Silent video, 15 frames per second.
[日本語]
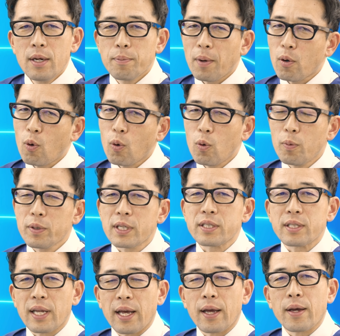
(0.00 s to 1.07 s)
まあ、ここもで
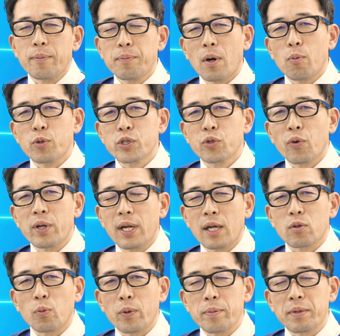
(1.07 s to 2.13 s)
すね、まあ、面白い
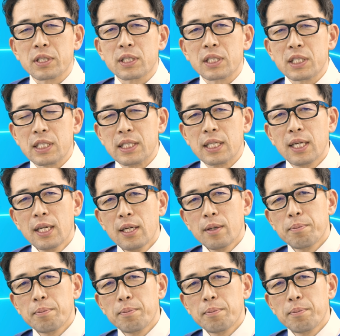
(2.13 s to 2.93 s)
なと思いましたし、